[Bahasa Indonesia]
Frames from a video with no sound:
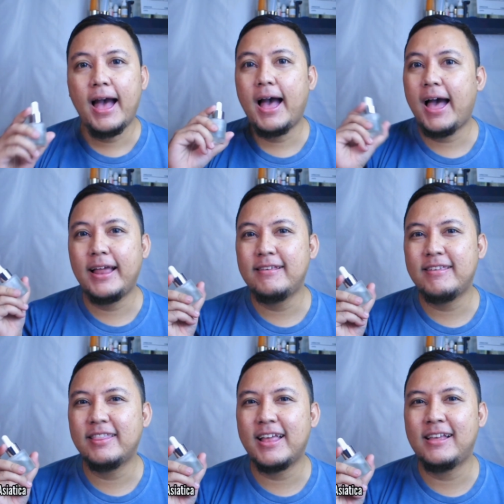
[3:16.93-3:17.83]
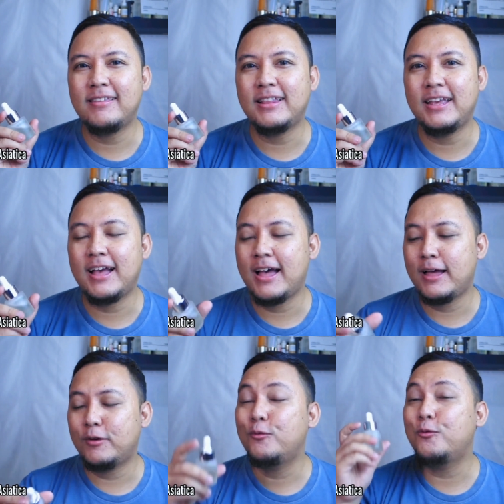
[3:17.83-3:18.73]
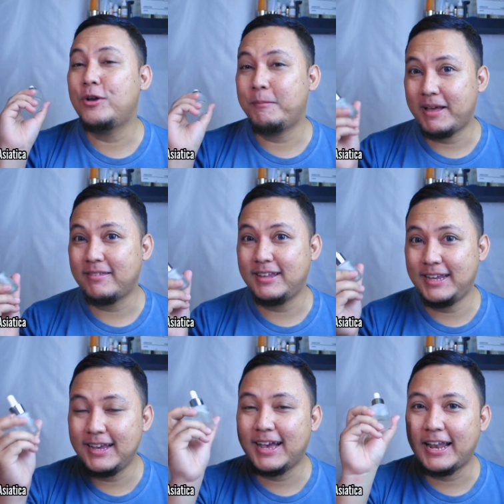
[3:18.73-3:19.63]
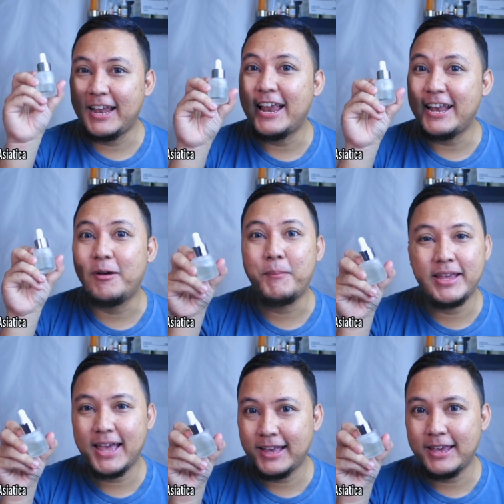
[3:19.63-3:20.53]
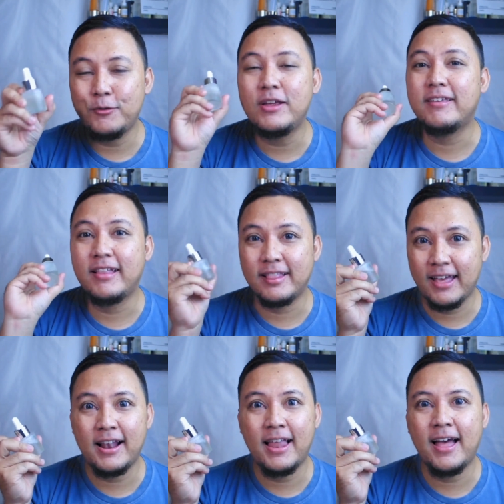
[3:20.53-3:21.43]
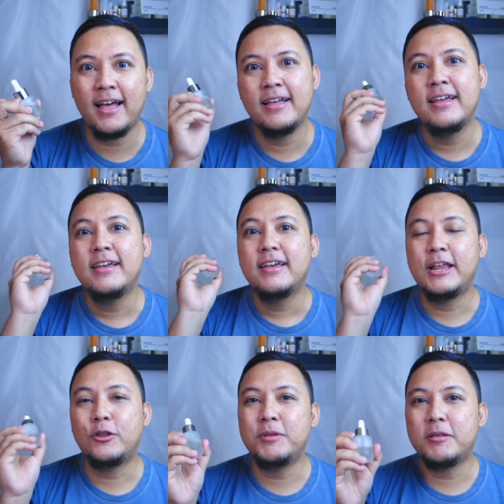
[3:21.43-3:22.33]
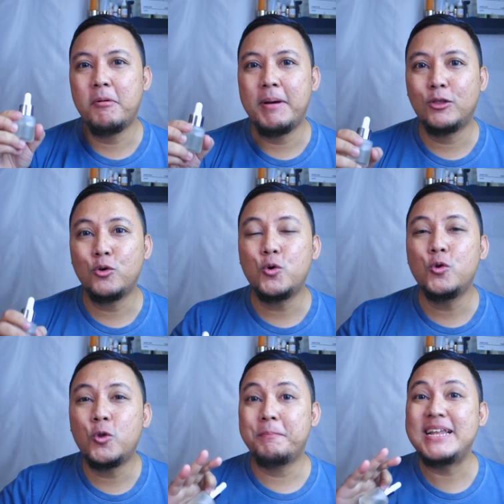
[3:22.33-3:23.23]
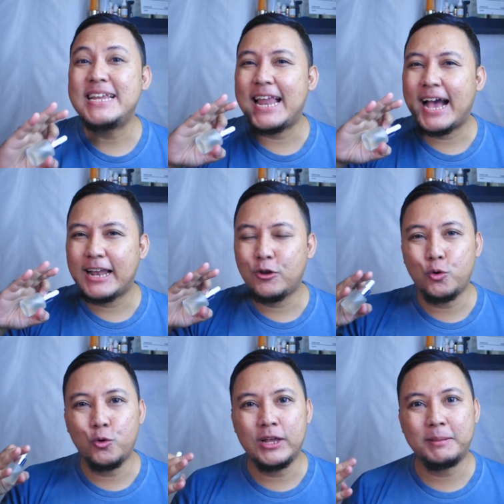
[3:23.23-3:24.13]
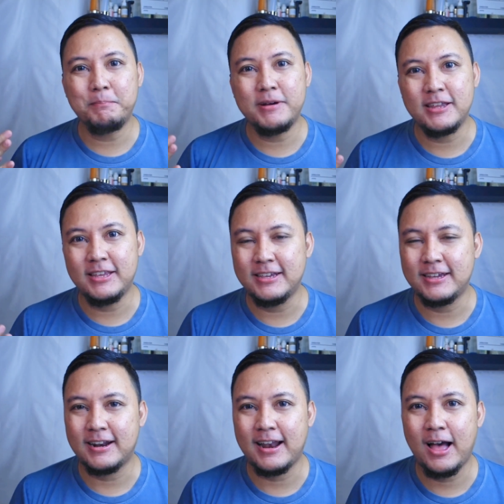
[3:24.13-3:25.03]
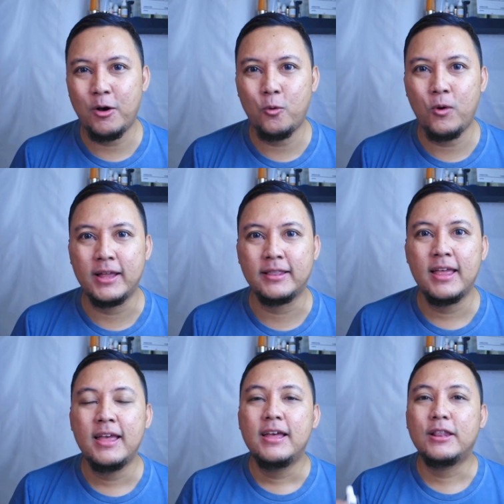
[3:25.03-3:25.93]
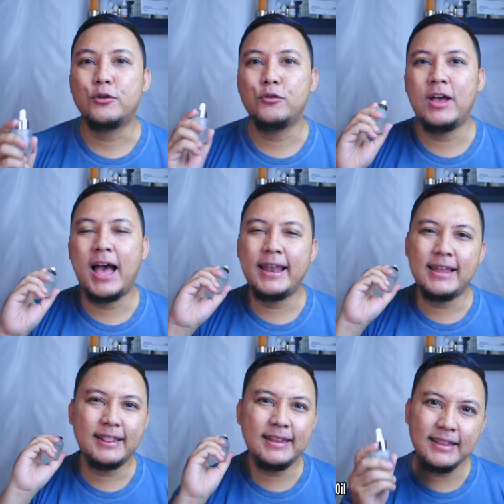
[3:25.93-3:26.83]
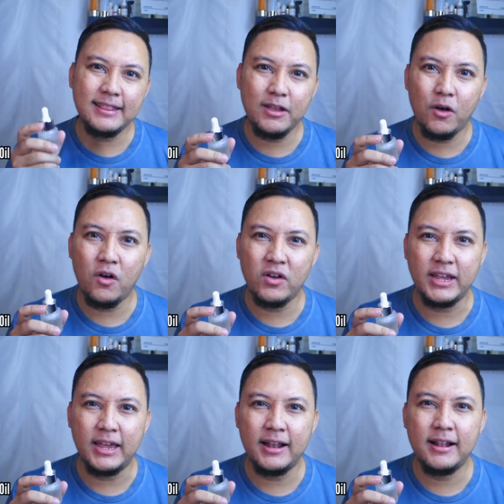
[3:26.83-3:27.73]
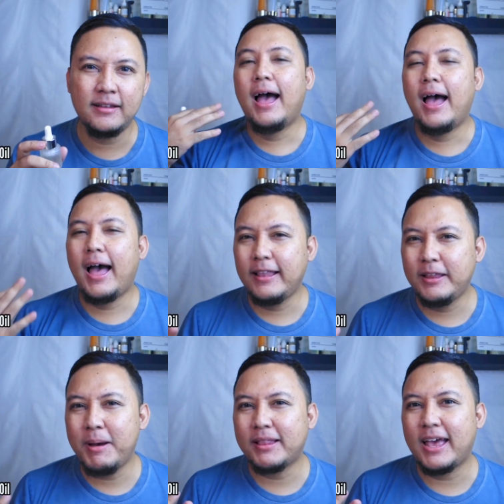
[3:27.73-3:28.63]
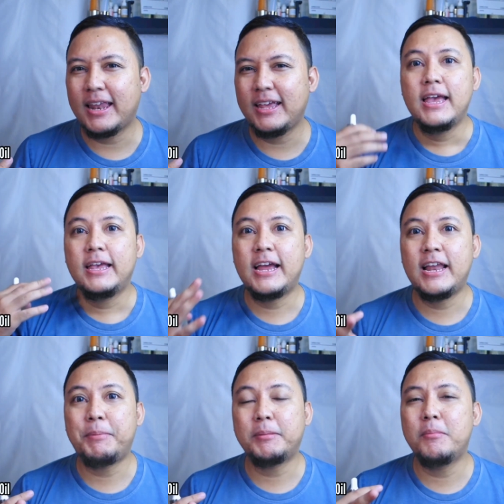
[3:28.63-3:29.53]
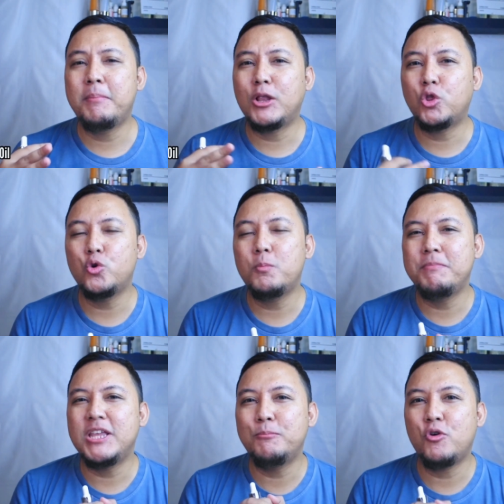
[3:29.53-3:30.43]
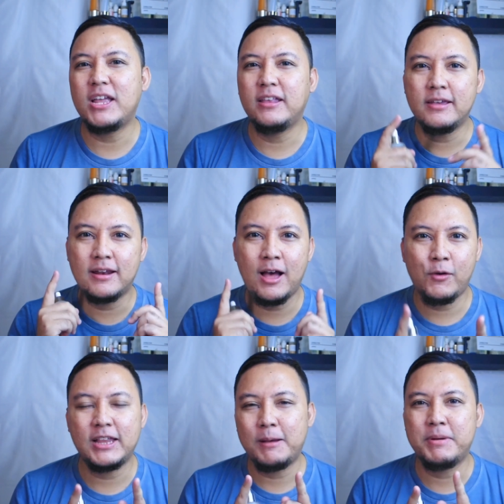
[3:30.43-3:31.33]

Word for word: Ada centella acetica, udah pasti karena dari namanya aja udah centella dia tuh bisa membantu untuk menenangkan kulit berjerawat. terus juga ada tea tree oil antibakteri yang dapat membantu menyembuhkan jerawat yang